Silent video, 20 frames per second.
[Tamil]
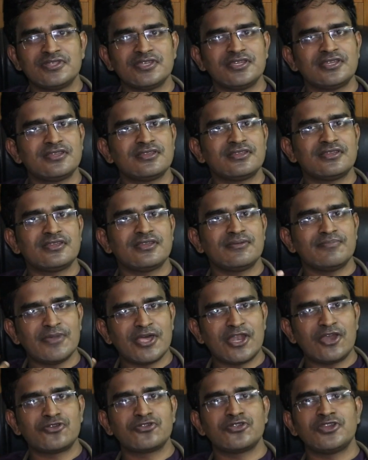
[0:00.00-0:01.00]
வந்து
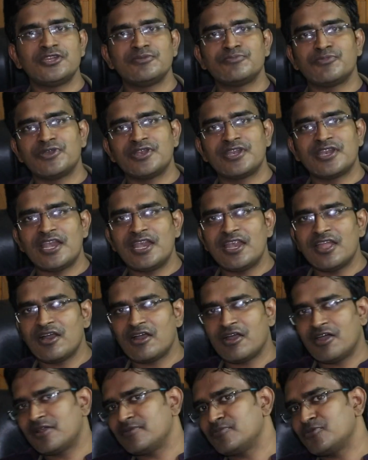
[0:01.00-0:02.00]
மெலோட்டோனின் பண்ண நல்ல
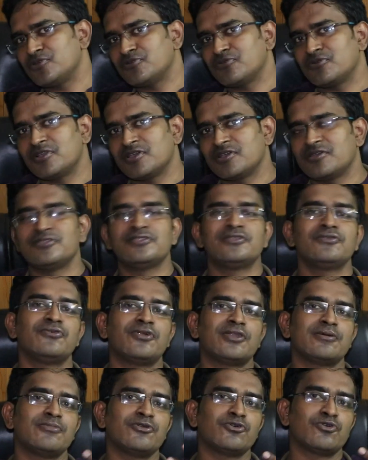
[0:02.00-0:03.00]
ஹார்மோன் உங்களுக்கு வந்து
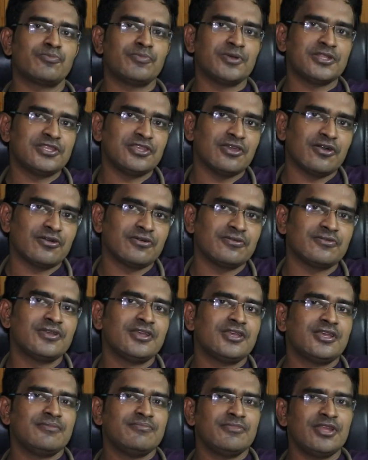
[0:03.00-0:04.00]
உடம்புல உற்பத்தி ஆகும்
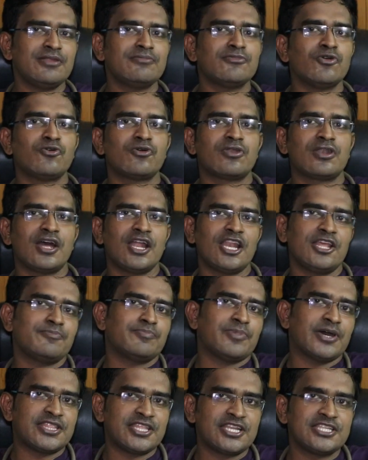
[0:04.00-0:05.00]
மினிமம் ஒரு
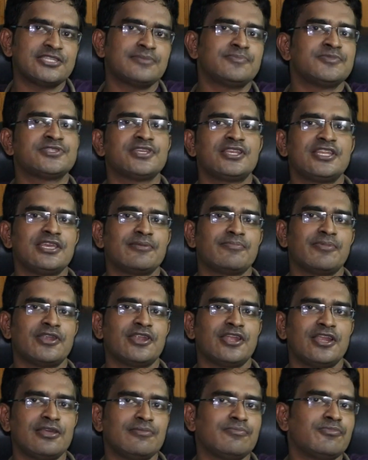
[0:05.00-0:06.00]
நாளைக்கு பதினஞ்சு நிமிஷம் நீங்கள்
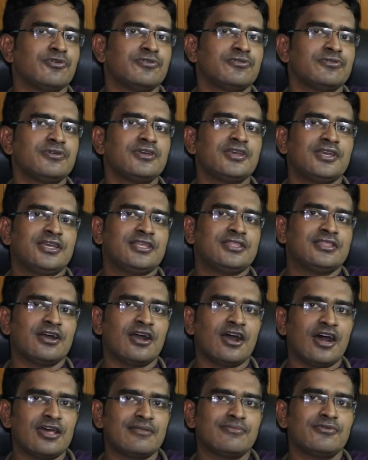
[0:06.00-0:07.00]
பண்ணாலே போதும்
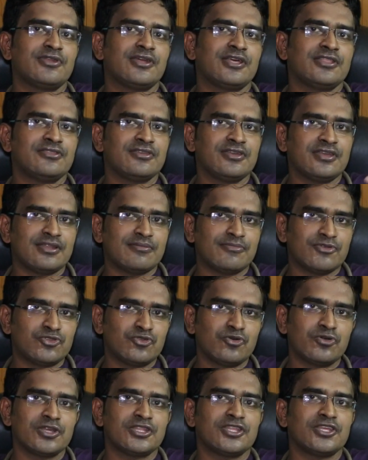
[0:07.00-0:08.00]
இந்த ஹார்மோனை வந்து நம்ம
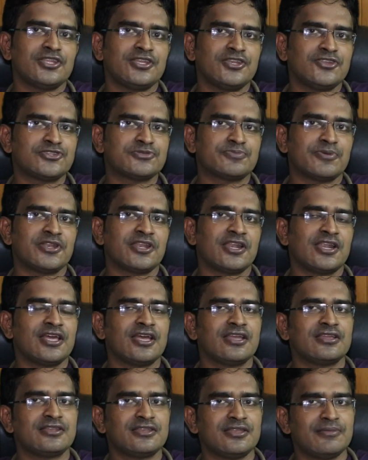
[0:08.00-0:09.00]
தூக்கத்தை இன்டியூஸ்
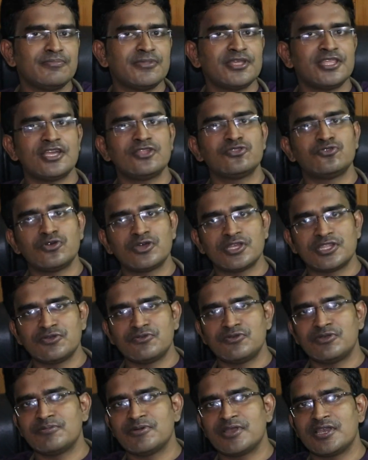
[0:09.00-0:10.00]
பண்ணுறால நிம்மதியாக
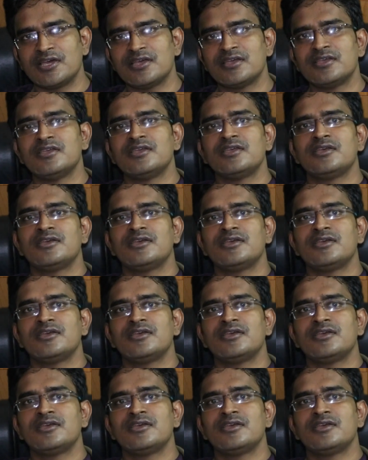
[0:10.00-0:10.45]
தூக்கத்தை உண்டு பண்ணலாம்